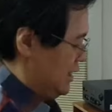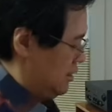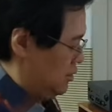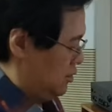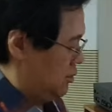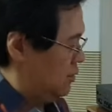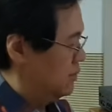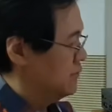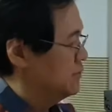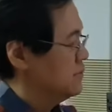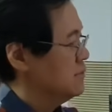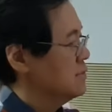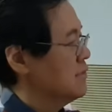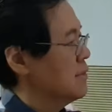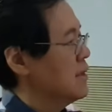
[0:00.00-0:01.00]
ito.
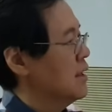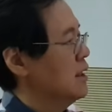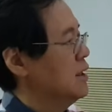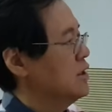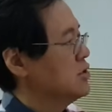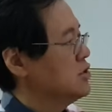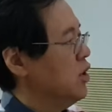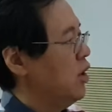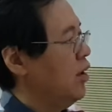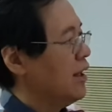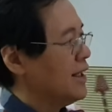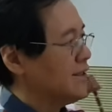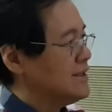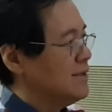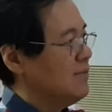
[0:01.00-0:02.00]
So,
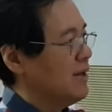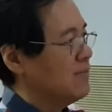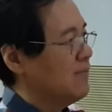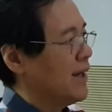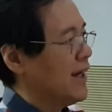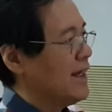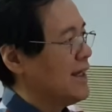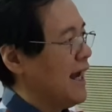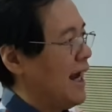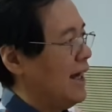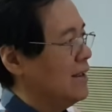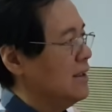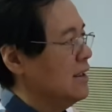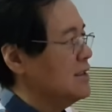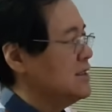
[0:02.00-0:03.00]
oras na magbara
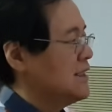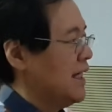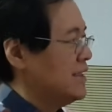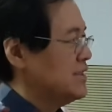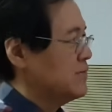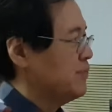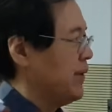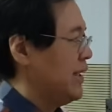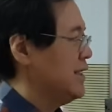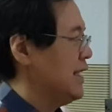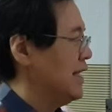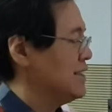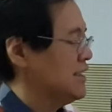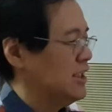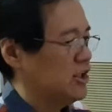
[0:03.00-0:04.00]
yan, chest pain
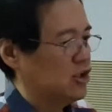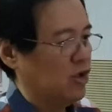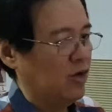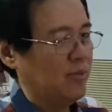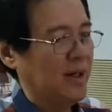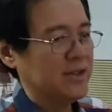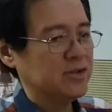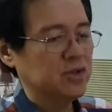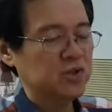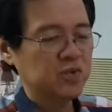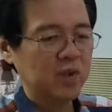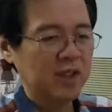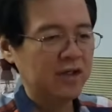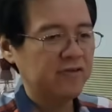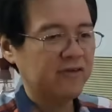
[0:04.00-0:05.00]
ang sintomas.
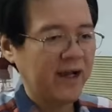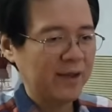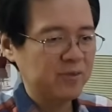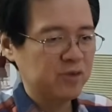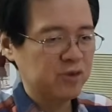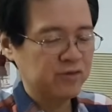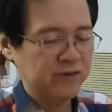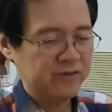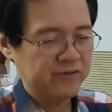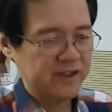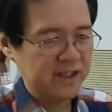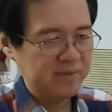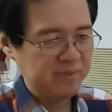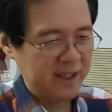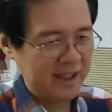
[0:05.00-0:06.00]
Usually, 5 to
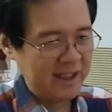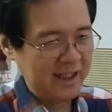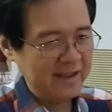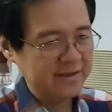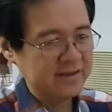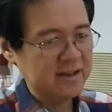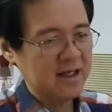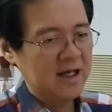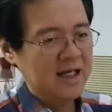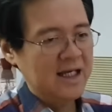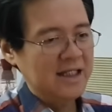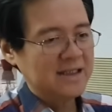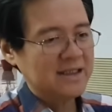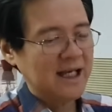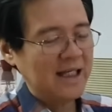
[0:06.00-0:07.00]
15 minutes,
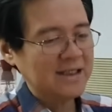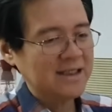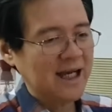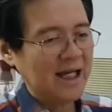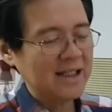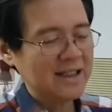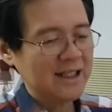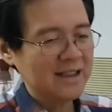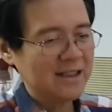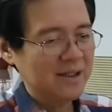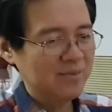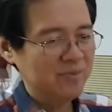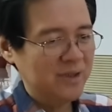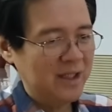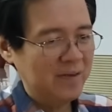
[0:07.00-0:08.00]
sasakit ang
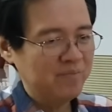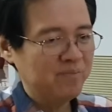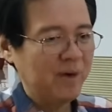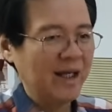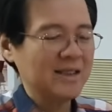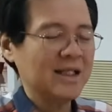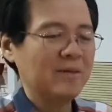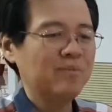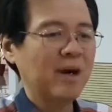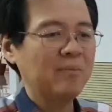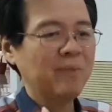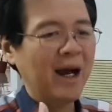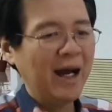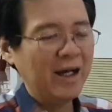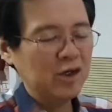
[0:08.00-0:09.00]
dibdib pag
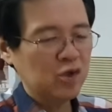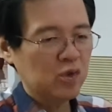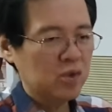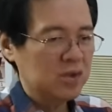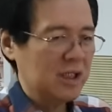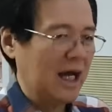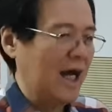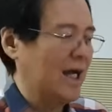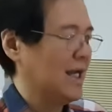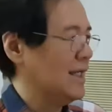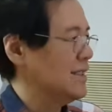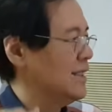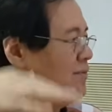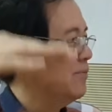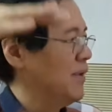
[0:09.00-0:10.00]
napapagod,
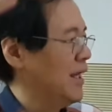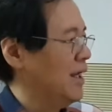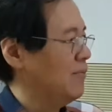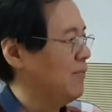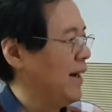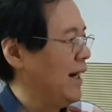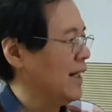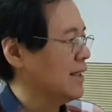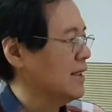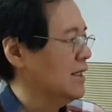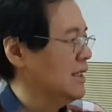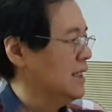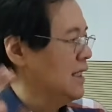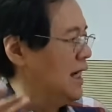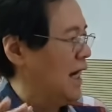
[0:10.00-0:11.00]
akyat ng palapag,
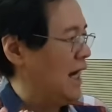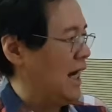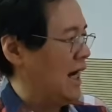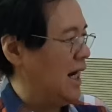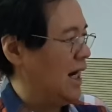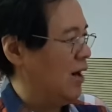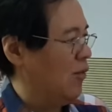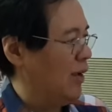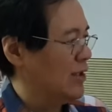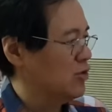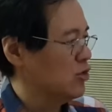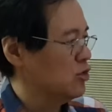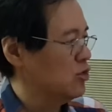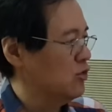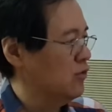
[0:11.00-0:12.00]
uh, ah, 1
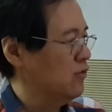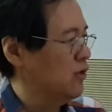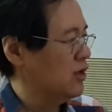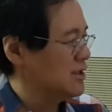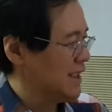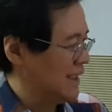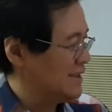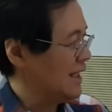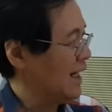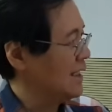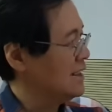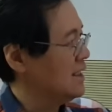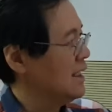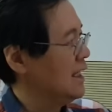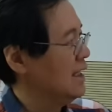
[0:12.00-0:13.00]
to 2 floors,
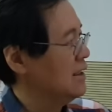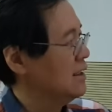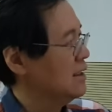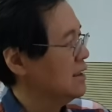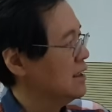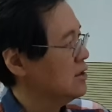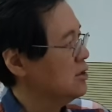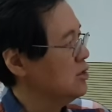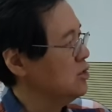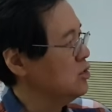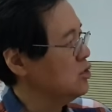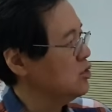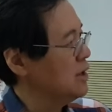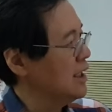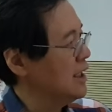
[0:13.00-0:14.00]
sasakit yan. Ito yung
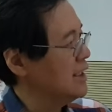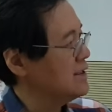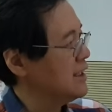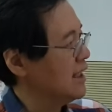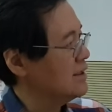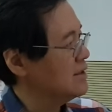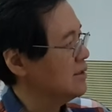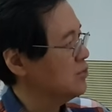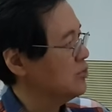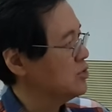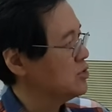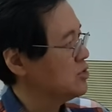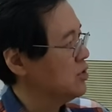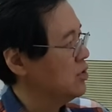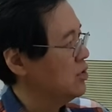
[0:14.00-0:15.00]
tunay na sakit sa
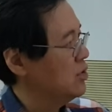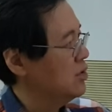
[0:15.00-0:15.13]
puso.